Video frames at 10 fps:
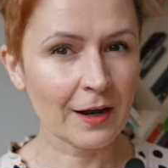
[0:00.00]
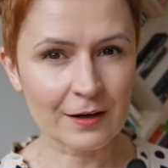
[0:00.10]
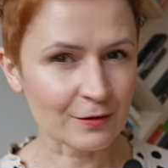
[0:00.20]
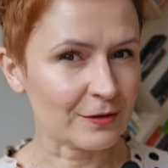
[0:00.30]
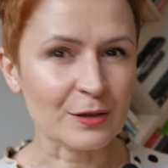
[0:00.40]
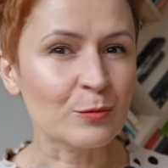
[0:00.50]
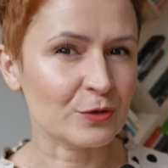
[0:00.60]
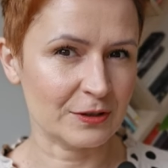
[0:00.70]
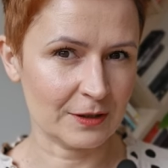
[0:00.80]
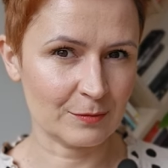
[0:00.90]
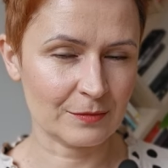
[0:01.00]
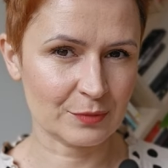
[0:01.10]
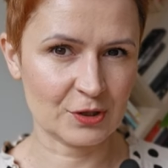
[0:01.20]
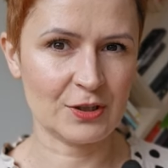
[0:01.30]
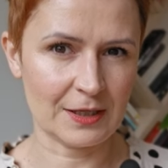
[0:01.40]
ale ono nie musi nam
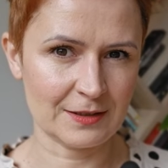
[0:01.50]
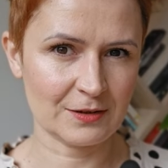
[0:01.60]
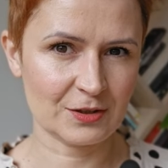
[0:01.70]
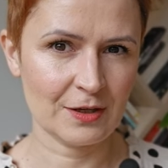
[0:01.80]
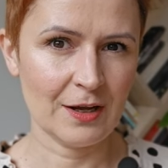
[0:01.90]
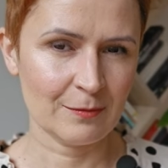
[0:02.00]
przeszkadzać.